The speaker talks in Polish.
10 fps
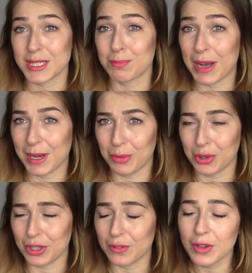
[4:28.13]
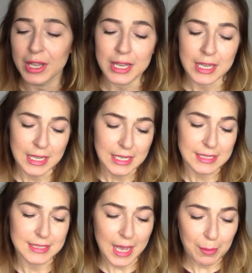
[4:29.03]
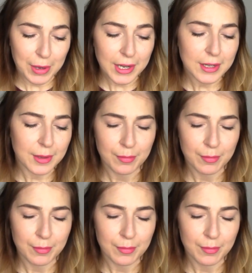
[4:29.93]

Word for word: z Palmolive. Zapach